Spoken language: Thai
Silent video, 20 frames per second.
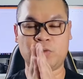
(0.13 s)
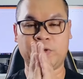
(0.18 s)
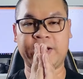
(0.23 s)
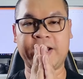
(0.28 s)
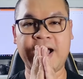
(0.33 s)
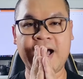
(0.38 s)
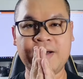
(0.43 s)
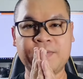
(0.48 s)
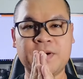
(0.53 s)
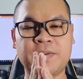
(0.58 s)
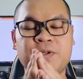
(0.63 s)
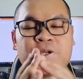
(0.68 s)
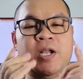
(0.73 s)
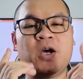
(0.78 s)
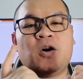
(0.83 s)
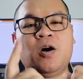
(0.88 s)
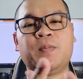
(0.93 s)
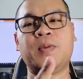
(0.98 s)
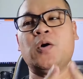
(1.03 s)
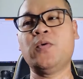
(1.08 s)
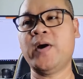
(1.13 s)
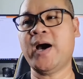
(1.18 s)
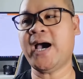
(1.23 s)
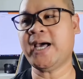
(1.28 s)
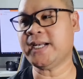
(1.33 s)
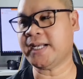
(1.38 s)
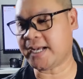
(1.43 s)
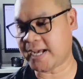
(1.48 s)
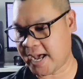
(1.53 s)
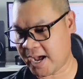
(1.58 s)
สวัสดีครับกับช่องของเาาว
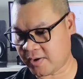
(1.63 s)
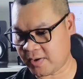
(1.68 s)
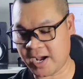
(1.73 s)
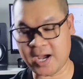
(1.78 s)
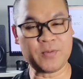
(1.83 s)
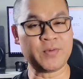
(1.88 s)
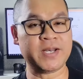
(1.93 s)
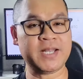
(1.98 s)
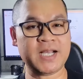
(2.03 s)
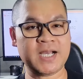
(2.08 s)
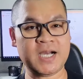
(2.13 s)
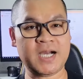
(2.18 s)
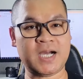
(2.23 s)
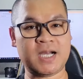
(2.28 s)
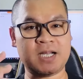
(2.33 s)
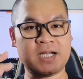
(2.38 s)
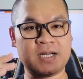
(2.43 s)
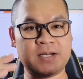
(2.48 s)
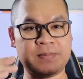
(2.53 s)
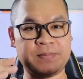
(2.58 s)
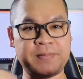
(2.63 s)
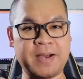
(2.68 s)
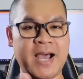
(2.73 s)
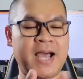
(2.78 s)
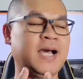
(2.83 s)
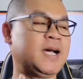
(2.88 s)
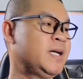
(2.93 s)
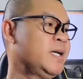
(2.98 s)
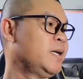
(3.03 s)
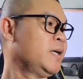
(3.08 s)
ห้ Power 519ฮะวันนี้ก็มา
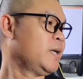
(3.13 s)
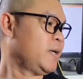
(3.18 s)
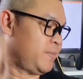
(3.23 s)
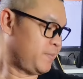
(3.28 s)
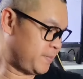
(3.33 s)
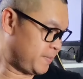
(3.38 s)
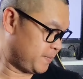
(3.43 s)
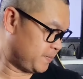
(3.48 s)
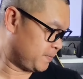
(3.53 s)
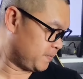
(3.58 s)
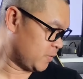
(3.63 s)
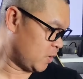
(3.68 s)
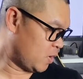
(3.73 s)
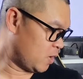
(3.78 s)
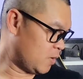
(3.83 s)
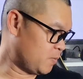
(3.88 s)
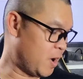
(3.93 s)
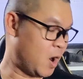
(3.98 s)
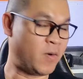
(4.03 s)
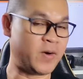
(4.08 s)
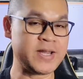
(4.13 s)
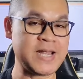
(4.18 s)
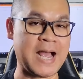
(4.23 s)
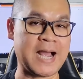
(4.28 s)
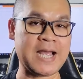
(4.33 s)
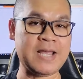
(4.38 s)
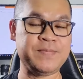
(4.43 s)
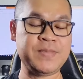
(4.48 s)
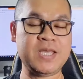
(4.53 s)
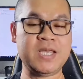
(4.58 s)
น้องเขาบอกว่าอ
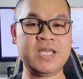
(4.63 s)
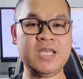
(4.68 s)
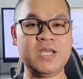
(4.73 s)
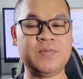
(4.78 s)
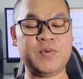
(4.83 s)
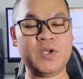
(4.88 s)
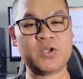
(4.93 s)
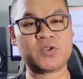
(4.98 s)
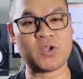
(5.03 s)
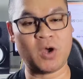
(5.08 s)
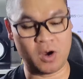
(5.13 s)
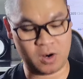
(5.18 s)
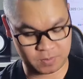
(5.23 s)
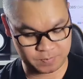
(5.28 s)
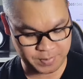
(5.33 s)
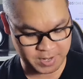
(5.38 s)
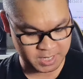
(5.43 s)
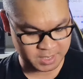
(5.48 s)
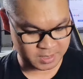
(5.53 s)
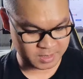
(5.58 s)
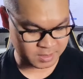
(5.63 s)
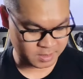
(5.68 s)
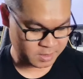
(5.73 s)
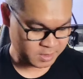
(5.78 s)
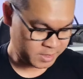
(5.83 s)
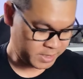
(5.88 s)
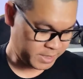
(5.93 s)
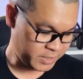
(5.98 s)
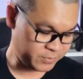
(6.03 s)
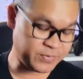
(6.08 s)
ยากให้มี EP 2เป็น
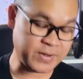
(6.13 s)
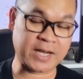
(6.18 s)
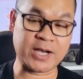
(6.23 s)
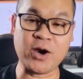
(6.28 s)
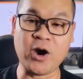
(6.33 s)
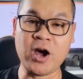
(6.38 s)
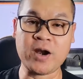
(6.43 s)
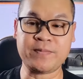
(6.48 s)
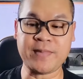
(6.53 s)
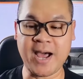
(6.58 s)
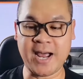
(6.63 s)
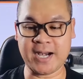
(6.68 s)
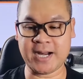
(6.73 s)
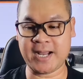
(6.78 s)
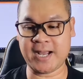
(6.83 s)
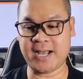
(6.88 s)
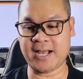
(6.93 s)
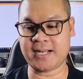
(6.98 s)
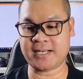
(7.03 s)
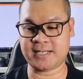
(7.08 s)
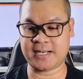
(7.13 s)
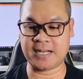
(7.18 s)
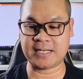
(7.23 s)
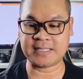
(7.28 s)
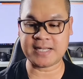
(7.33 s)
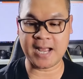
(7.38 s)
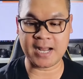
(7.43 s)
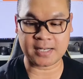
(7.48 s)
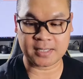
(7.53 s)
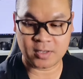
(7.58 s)
เอฟเฟกก้อนบ้างนะฮะ หลัง
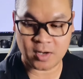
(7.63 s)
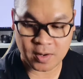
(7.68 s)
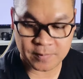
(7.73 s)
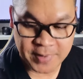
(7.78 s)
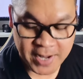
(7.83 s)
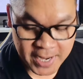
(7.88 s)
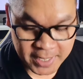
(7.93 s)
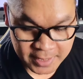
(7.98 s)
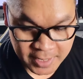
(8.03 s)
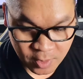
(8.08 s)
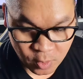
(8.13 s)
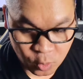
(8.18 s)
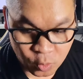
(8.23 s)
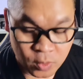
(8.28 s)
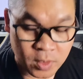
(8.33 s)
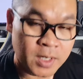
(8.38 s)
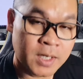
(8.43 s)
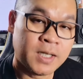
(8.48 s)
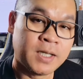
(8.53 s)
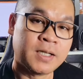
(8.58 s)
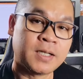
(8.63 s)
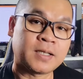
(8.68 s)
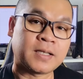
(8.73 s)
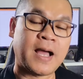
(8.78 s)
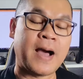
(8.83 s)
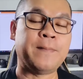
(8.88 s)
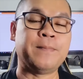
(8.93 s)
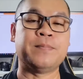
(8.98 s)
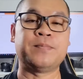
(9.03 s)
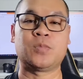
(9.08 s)
จากรอบแรกเรา
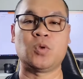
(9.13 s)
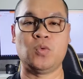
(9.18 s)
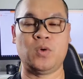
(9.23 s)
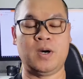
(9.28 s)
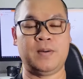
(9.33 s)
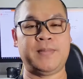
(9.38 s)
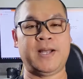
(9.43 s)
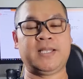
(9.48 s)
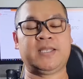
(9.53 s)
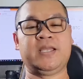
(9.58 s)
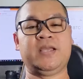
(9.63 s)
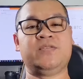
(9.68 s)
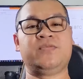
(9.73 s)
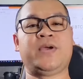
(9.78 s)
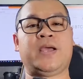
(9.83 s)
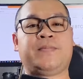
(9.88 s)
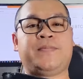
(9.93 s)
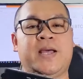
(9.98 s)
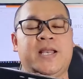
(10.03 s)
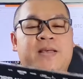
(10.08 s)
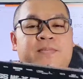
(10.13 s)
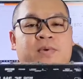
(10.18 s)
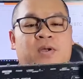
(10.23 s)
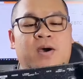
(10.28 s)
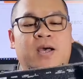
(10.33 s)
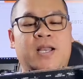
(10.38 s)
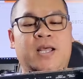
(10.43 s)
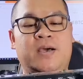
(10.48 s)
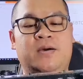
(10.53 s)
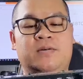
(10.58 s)
ทำตัวมันตีเอฟเฟกไปเรียบ
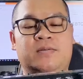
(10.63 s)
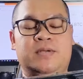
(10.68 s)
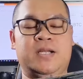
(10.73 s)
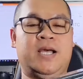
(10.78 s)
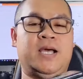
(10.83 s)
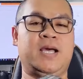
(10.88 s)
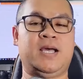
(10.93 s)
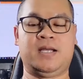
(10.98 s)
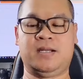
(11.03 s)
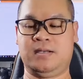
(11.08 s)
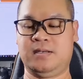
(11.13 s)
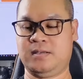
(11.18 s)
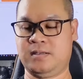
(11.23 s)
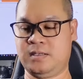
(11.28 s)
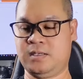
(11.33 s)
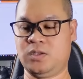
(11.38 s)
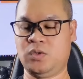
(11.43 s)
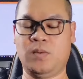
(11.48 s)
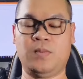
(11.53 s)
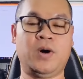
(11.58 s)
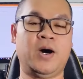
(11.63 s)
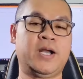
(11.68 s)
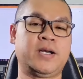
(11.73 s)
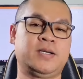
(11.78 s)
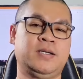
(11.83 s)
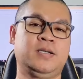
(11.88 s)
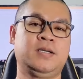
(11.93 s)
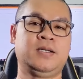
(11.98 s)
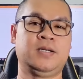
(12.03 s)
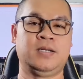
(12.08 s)
ร้อยแล้วนะฮะ ตัวบอส
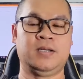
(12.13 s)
